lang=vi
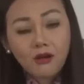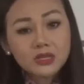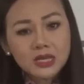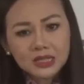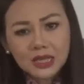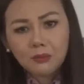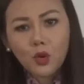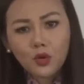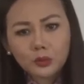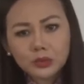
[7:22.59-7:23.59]
họ giết cán
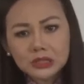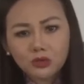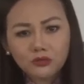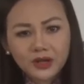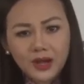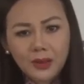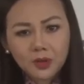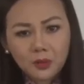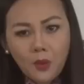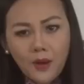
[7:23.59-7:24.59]
bộ công chức của Việt Nam
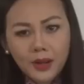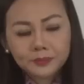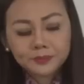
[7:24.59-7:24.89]
Cộng Hòa.